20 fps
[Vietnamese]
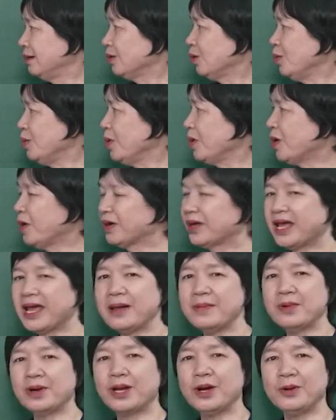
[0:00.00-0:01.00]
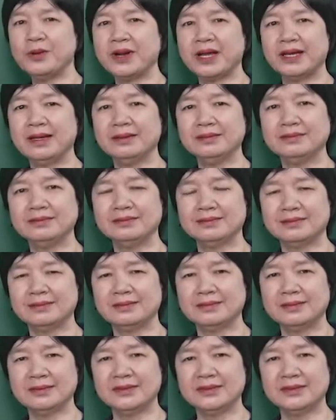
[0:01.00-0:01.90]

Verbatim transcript: cô muốn hỏi các em một câu này: ừ.